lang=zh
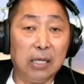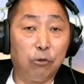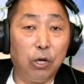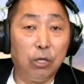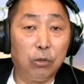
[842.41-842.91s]
个呢，
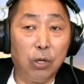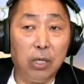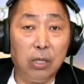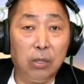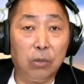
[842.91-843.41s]
对
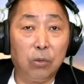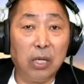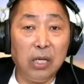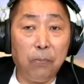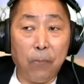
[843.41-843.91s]
对
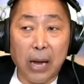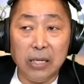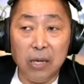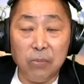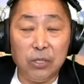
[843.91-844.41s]
对，一
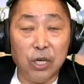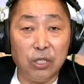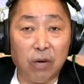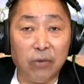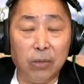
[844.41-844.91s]
般的民生
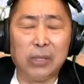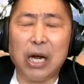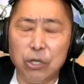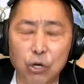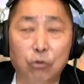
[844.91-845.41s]
消费
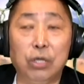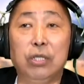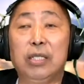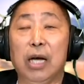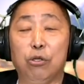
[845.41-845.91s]
当然有
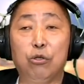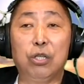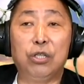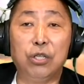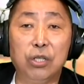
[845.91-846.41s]
影响。就
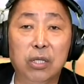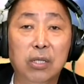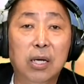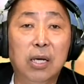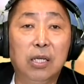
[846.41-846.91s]
是其实
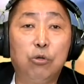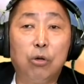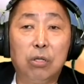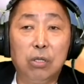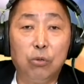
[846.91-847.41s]
你
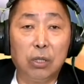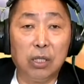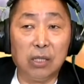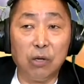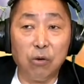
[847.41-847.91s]
说你说
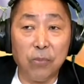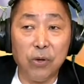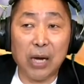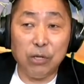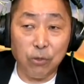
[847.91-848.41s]
的德国人
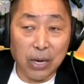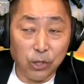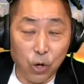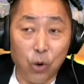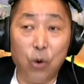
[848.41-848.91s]
没有感觉吗？
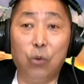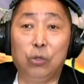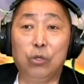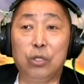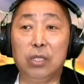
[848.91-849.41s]

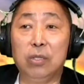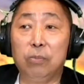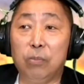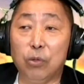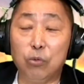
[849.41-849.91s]
有，就是
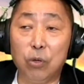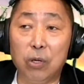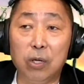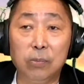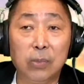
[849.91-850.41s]
比如
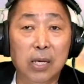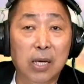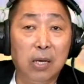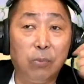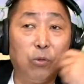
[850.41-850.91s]
说，
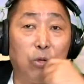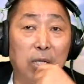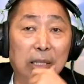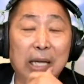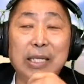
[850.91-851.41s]
比如说
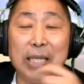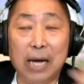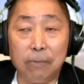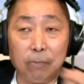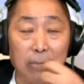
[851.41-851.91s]
呢，电
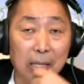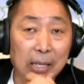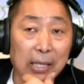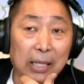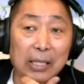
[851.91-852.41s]
价，
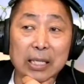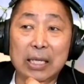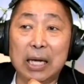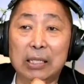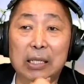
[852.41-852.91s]
那电
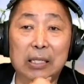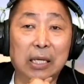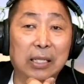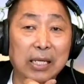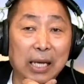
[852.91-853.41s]
价呢，
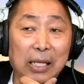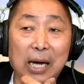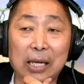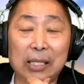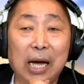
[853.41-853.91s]
这电价
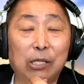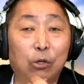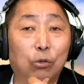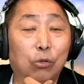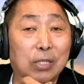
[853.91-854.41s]
大概大概
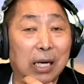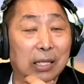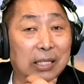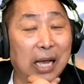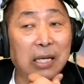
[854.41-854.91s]
都都
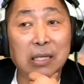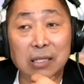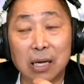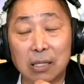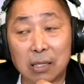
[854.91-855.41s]
涨了
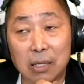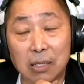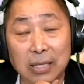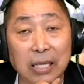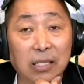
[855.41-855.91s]
三
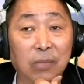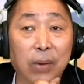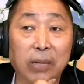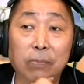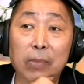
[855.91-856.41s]
呃三四
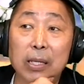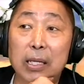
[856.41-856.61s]
倍。